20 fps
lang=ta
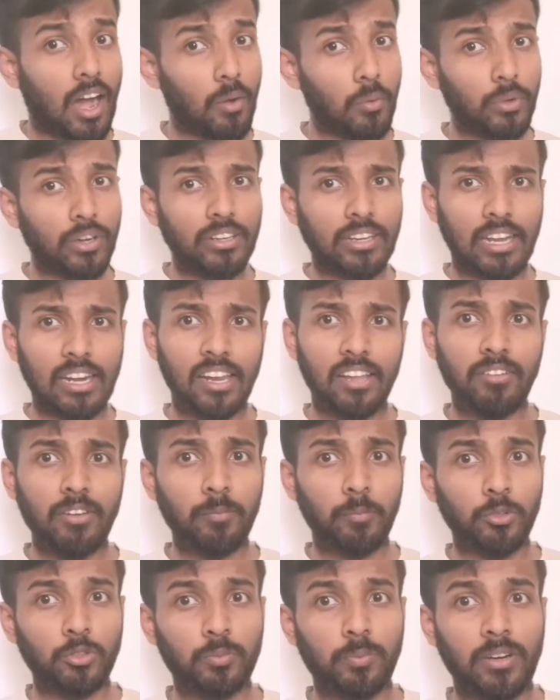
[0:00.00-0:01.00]
அவங்க நல்லாவே
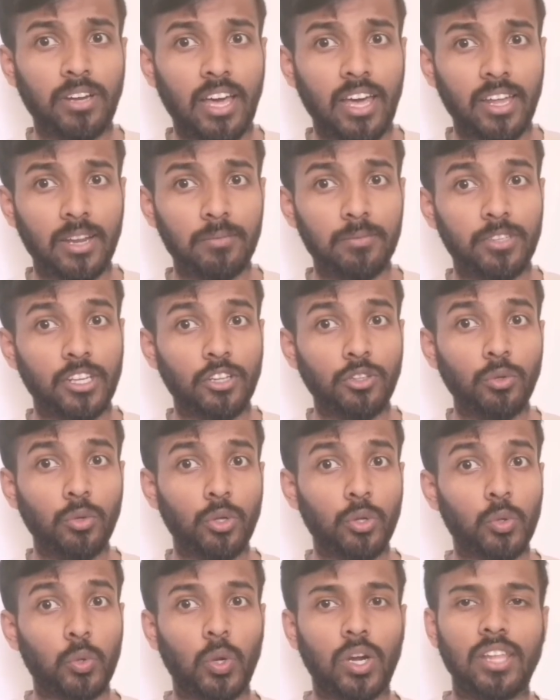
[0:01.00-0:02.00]
புஷ் பண்ண ஆரம்பிக்கிறது
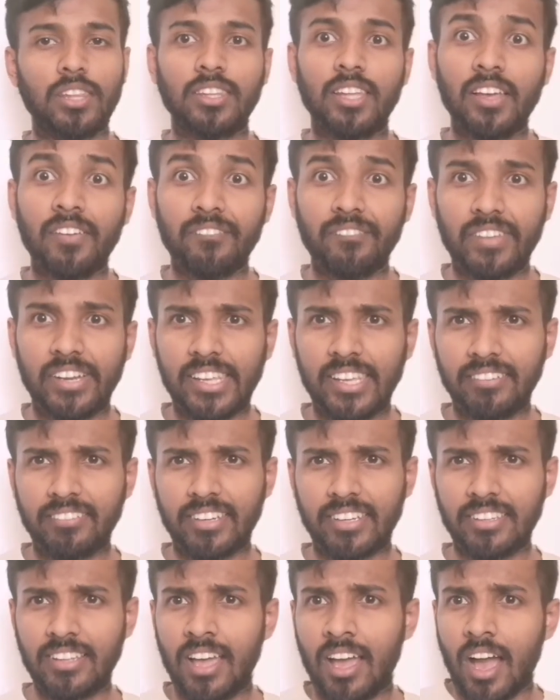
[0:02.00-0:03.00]
ஒரு குழந்தை வெளியே
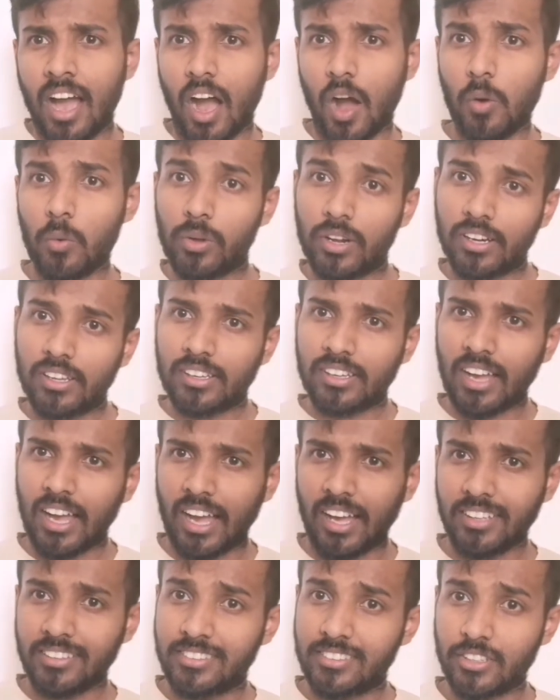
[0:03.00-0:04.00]
வருது அவங்களுக்கு
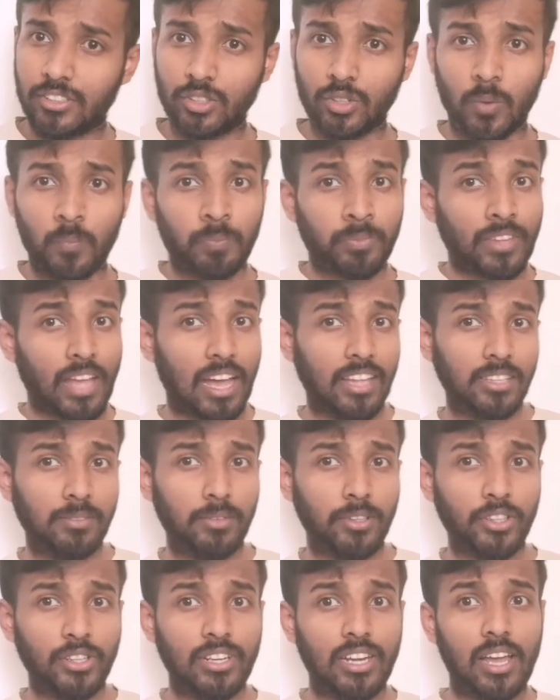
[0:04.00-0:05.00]
ஆச்சரியம் அது
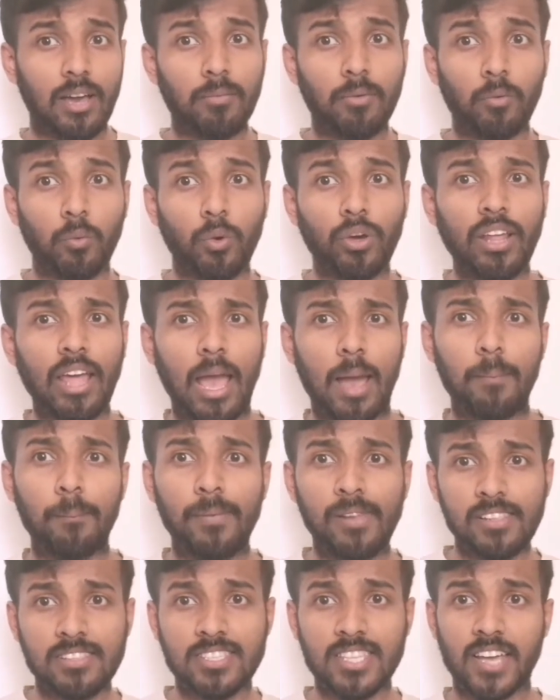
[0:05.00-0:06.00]
மட்டும் இல்லாமல் ஒரு
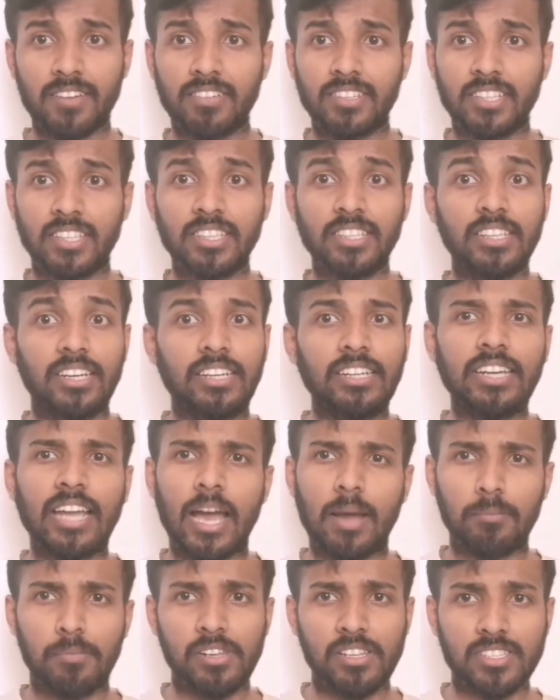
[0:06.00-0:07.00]
ஆம்புலன்ஸாக வந்தது ரெண்டு
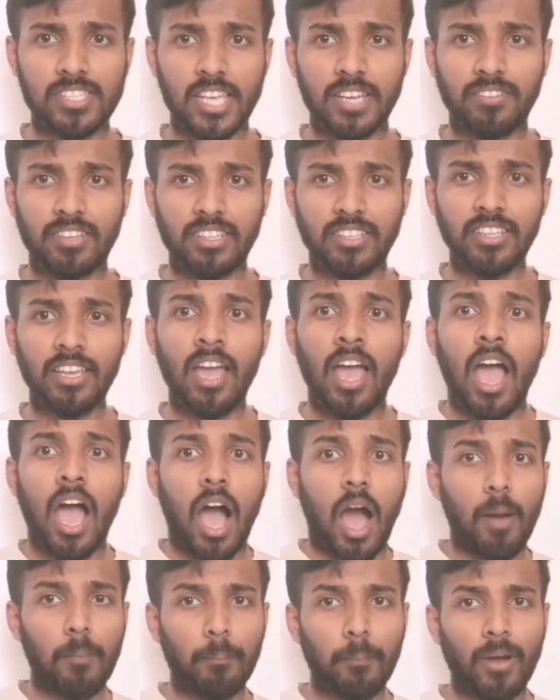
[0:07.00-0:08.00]
ஆம்புலன்ஸாக வந்து
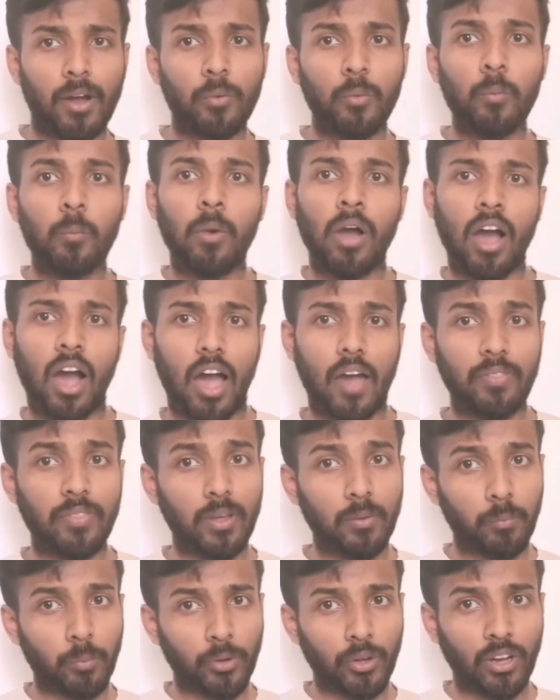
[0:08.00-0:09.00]
அம்மாவும்
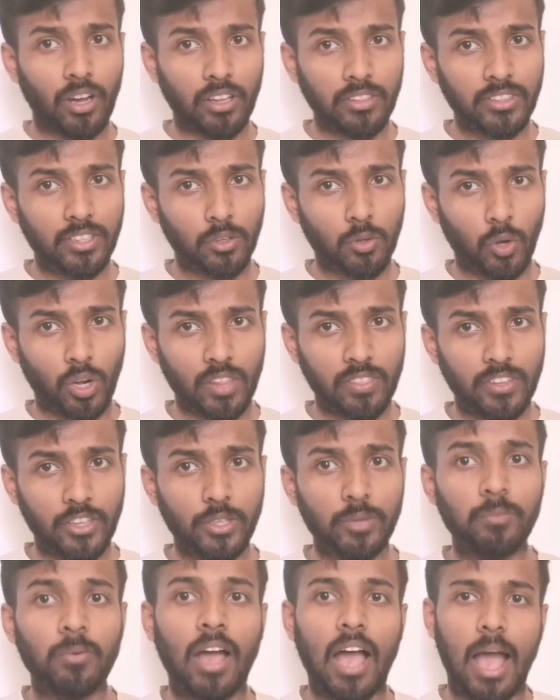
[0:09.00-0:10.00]
அந்த அந்த
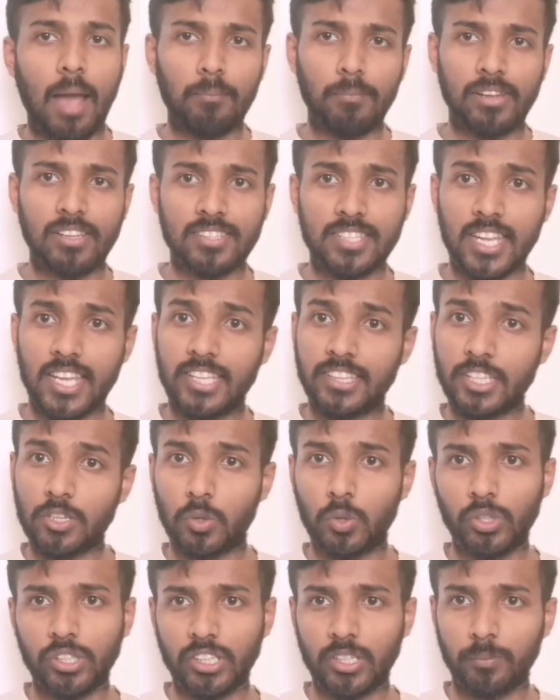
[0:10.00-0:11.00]
குழந்தையும் ஆம்புலன்ஸில் ஏற்றி
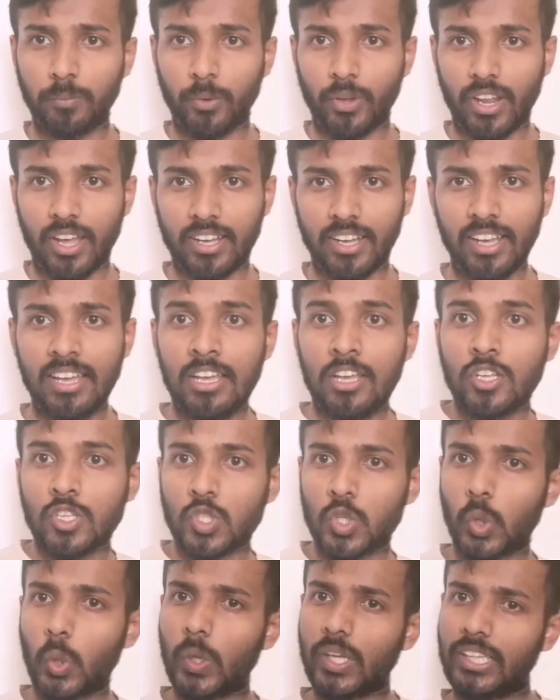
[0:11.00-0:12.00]
கூட்டிகிட்டு போகிறாங்க
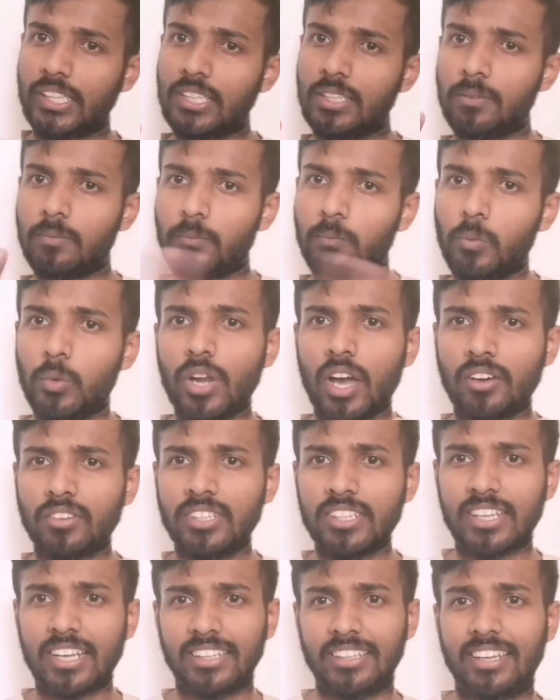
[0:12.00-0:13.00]
ஸோ இது
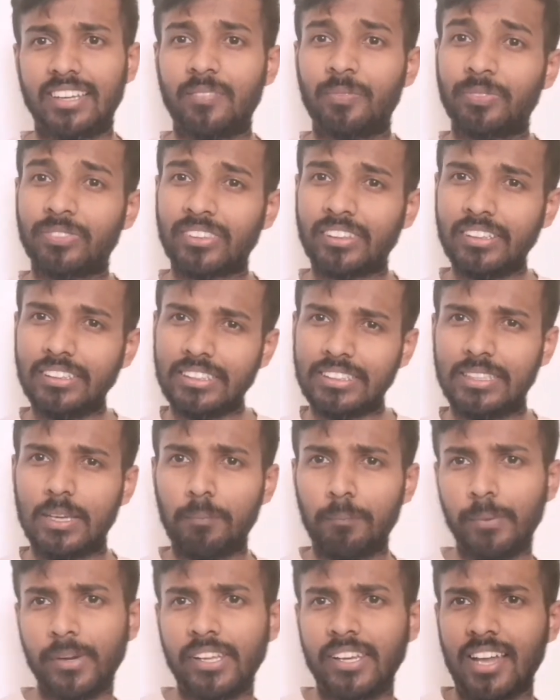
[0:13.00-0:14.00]
மூணாவது கதை இது
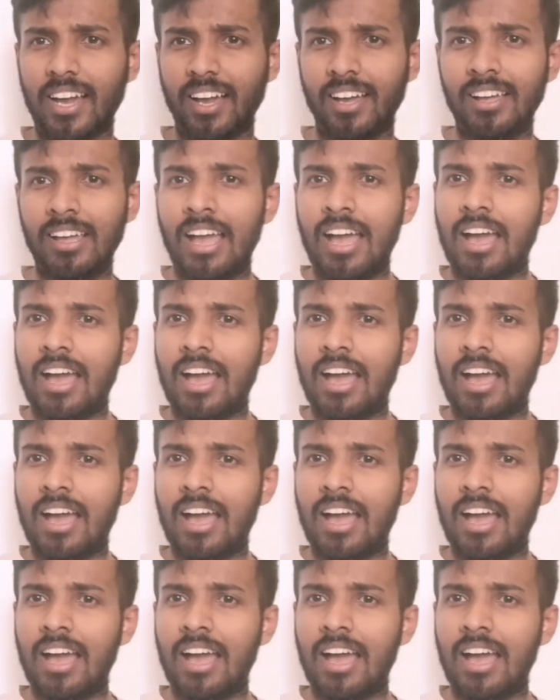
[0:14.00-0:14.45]
எப்படிடா